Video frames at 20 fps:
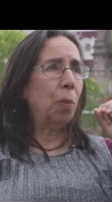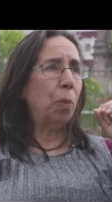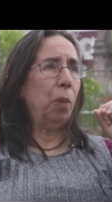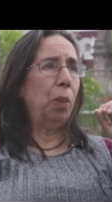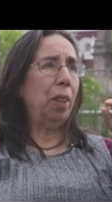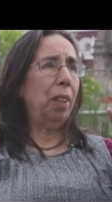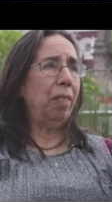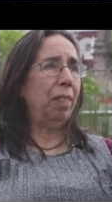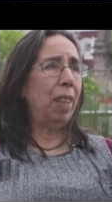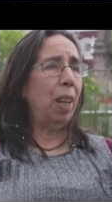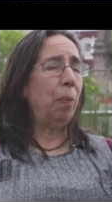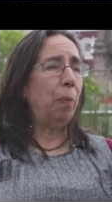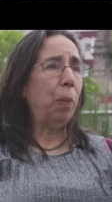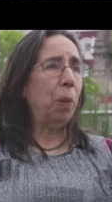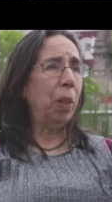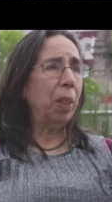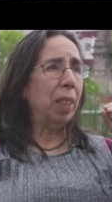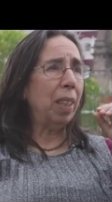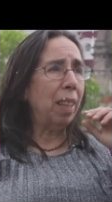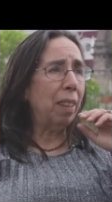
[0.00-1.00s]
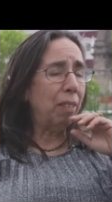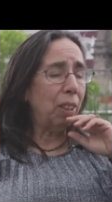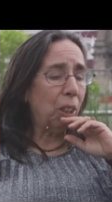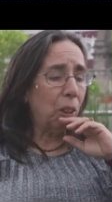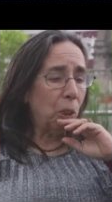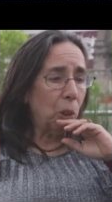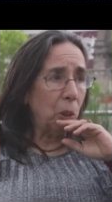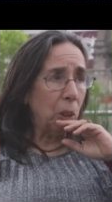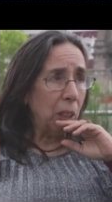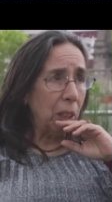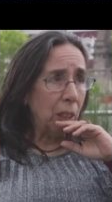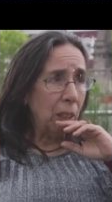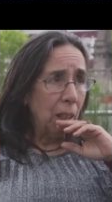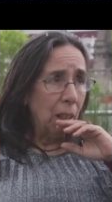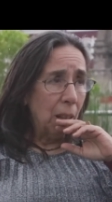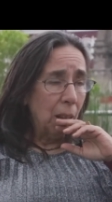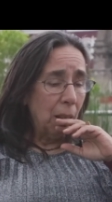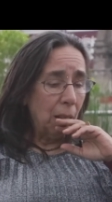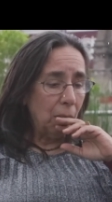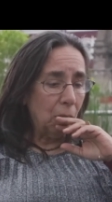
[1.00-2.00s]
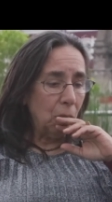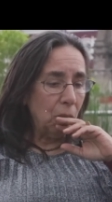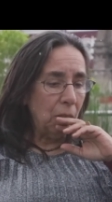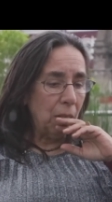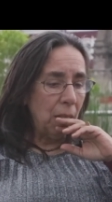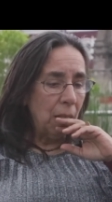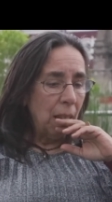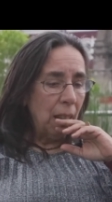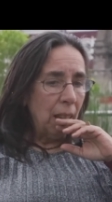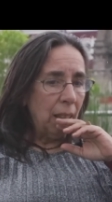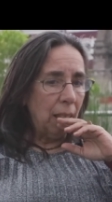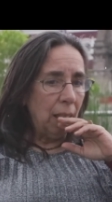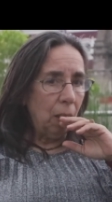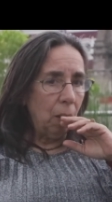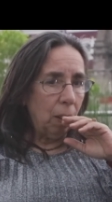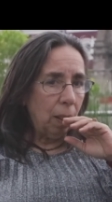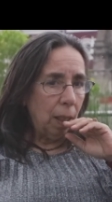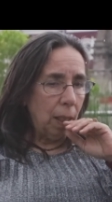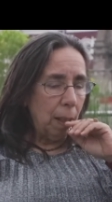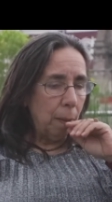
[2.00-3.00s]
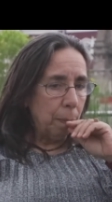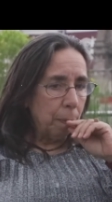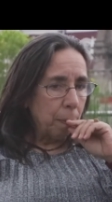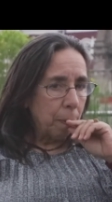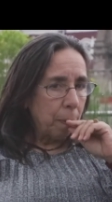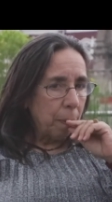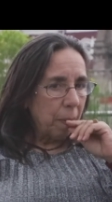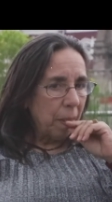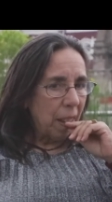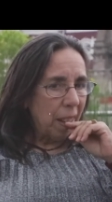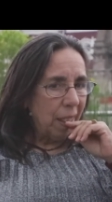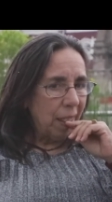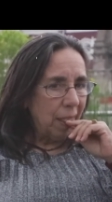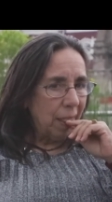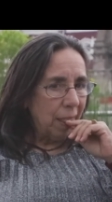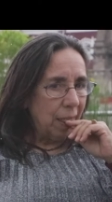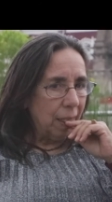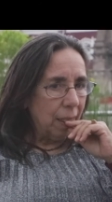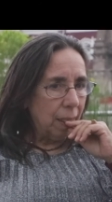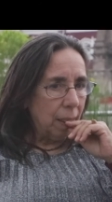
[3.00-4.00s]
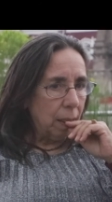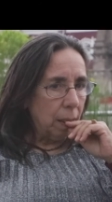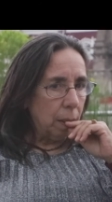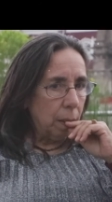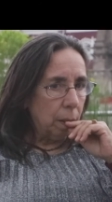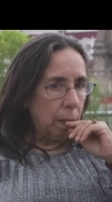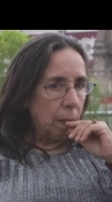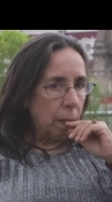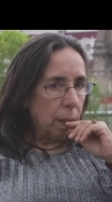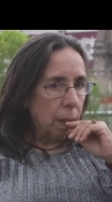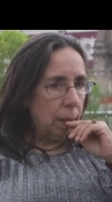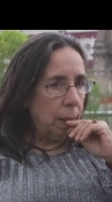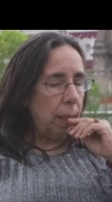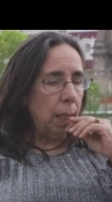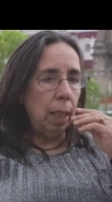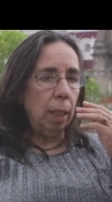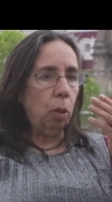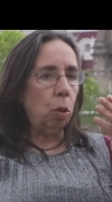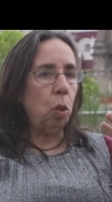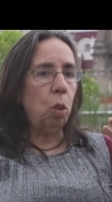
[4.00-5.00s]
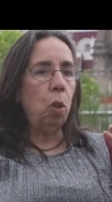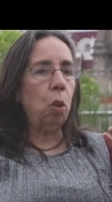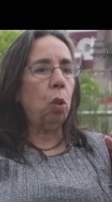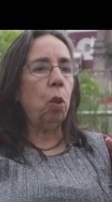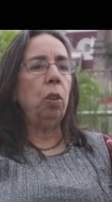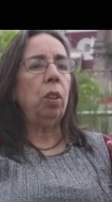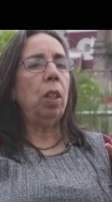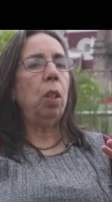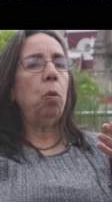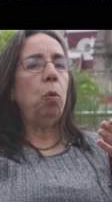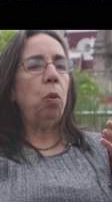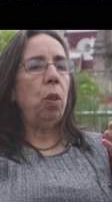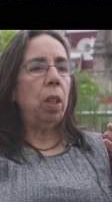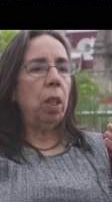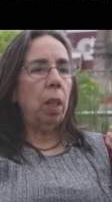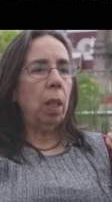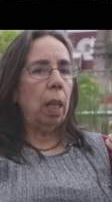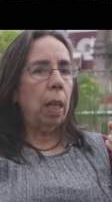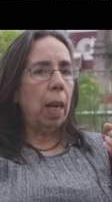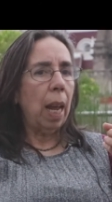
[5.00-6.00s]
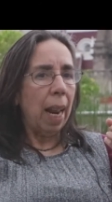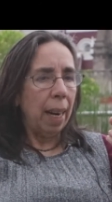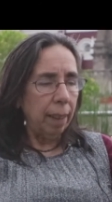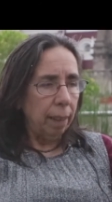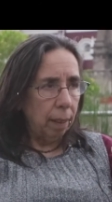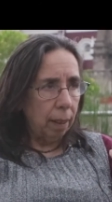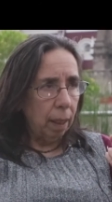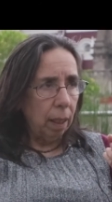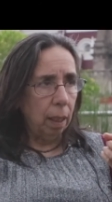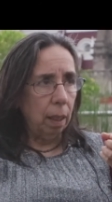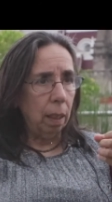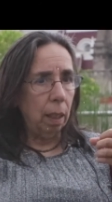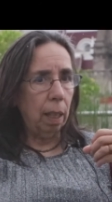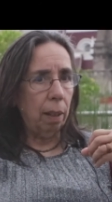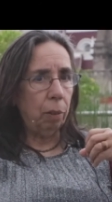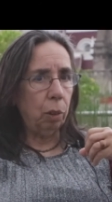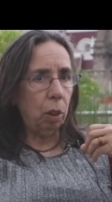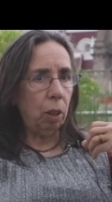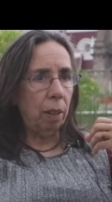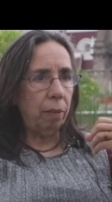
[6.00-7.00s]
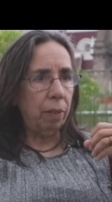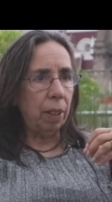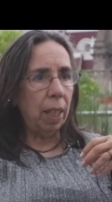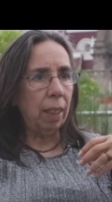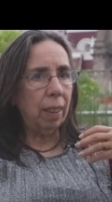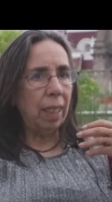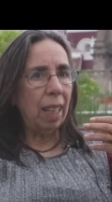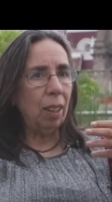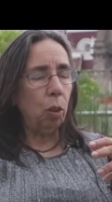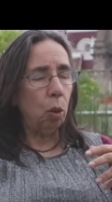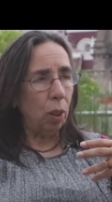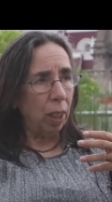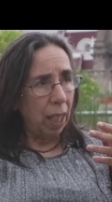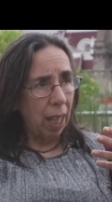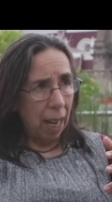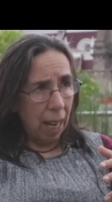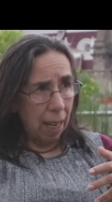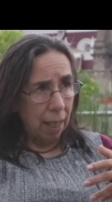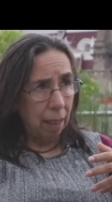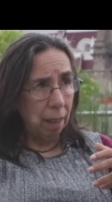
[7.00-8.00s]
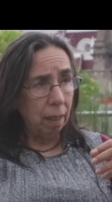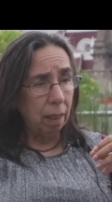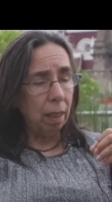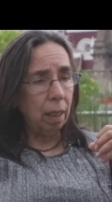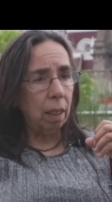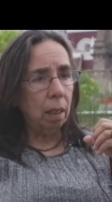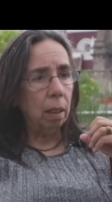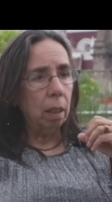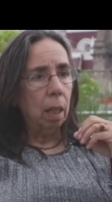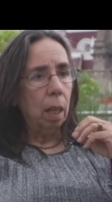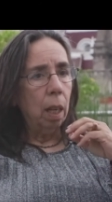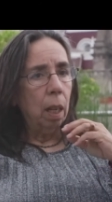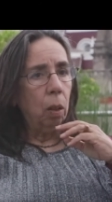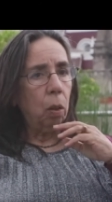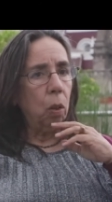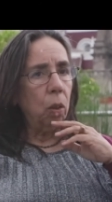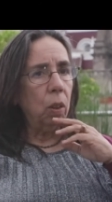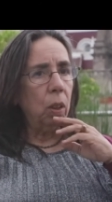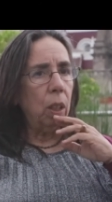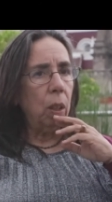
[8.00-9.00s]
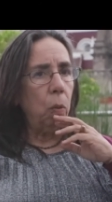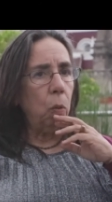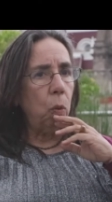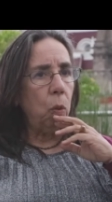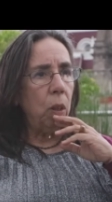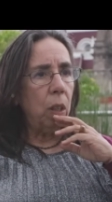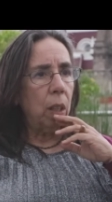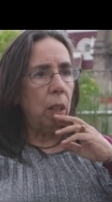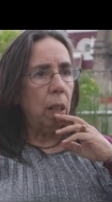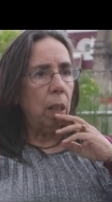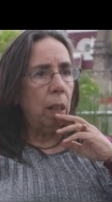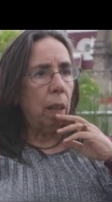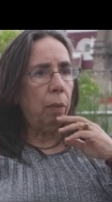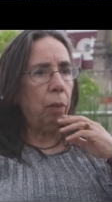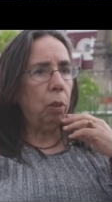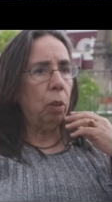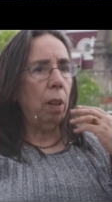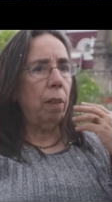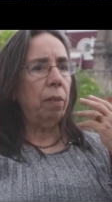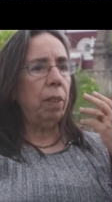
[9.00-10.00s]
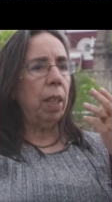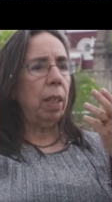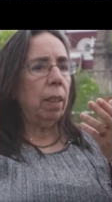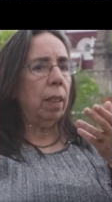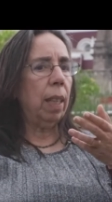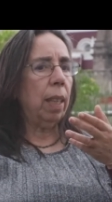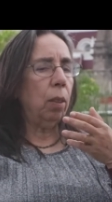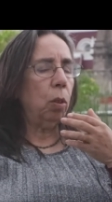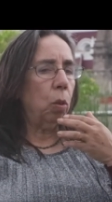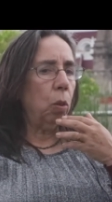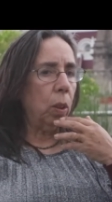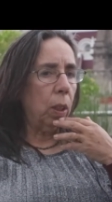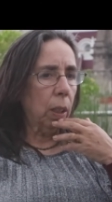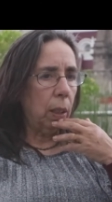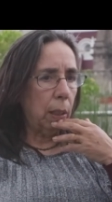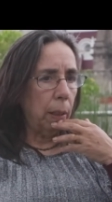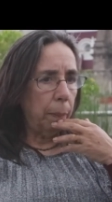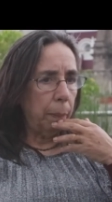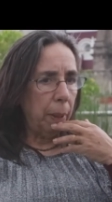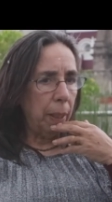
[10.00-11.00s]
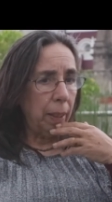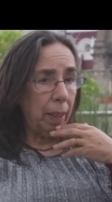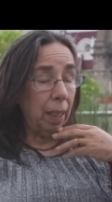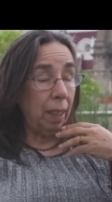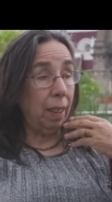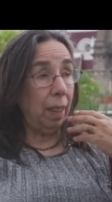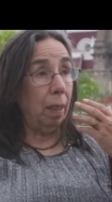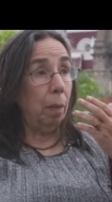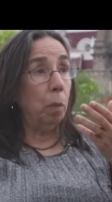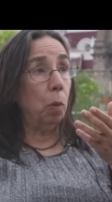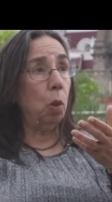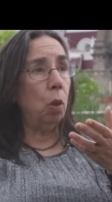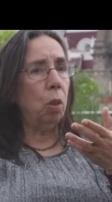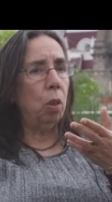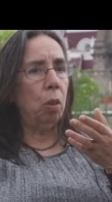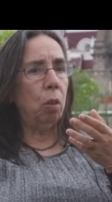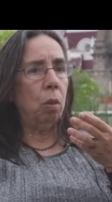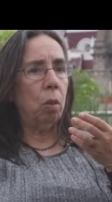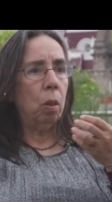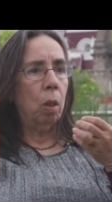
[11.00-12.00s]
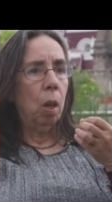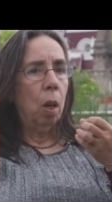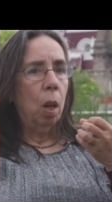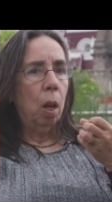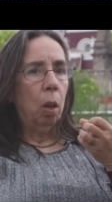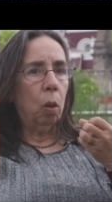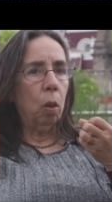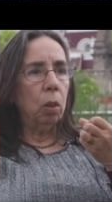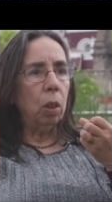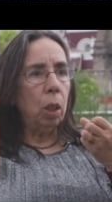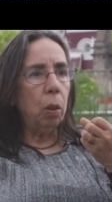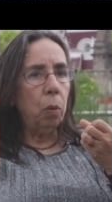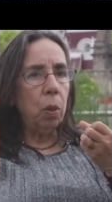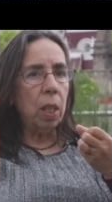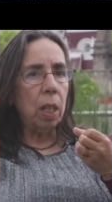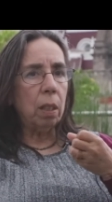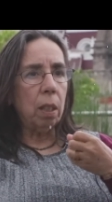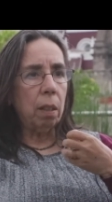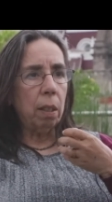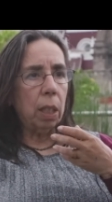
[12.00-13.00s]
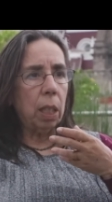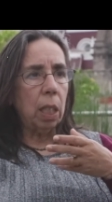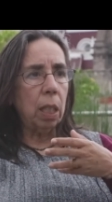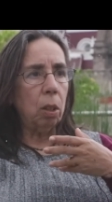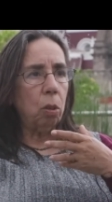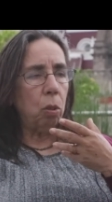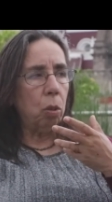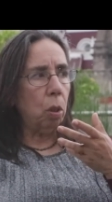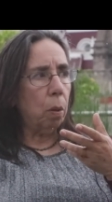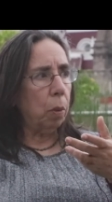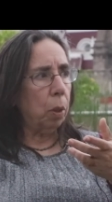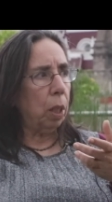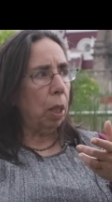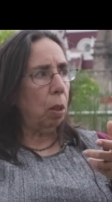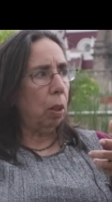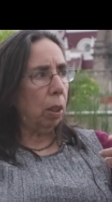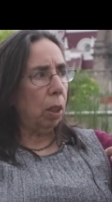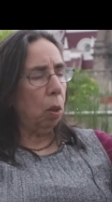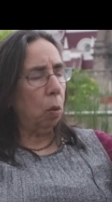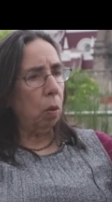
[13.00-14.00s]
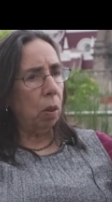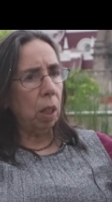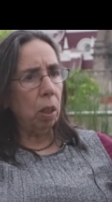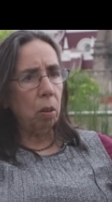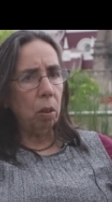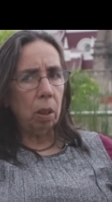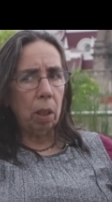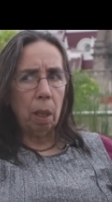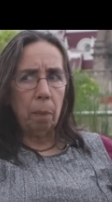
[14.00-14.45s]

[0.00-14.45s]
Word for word: como decía el poeta Bertoni. Entonces, creo que eh, sí, todo contribuye, el arte y la fotografía en tanto que arte, contribuye, la fotografía en tanto que también testimonio, contribuye a saber quiénes somos, qué es lo que está ocurriendo en